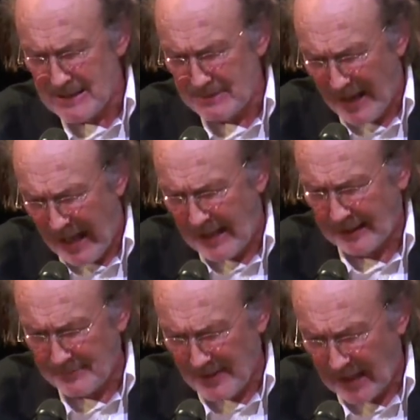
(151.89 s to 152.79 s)
im
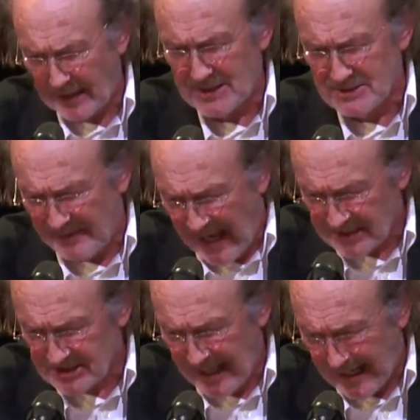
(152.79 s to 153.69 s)
Harem eines
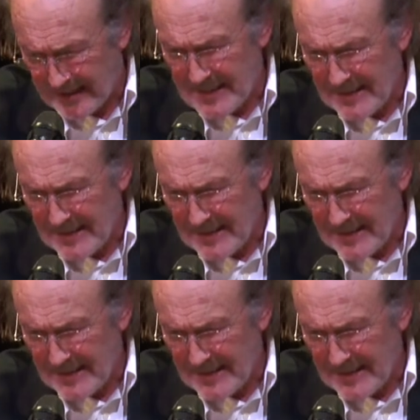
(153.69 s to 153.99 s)
Pascha.